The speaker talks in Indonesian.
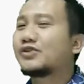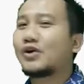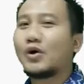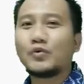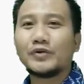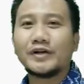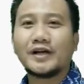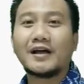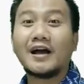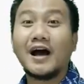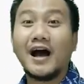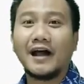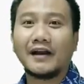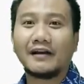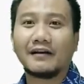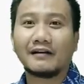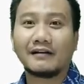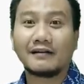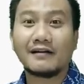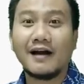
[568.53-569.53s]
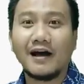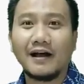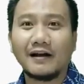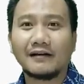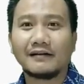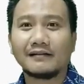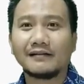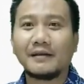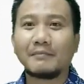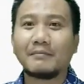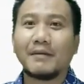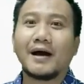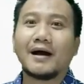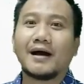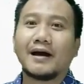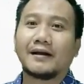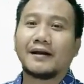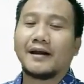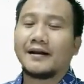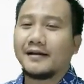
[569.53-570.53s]
draw the gun, gun,
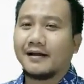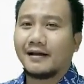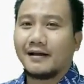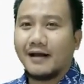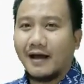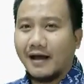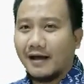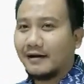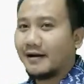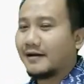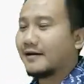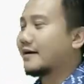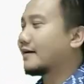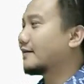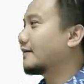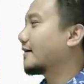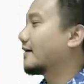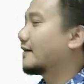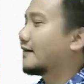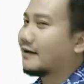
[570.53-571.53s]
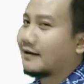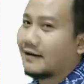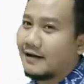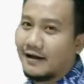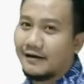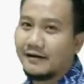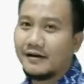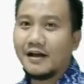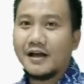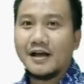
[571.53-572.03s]
tembakan, ada gun, ada kata dapatkan.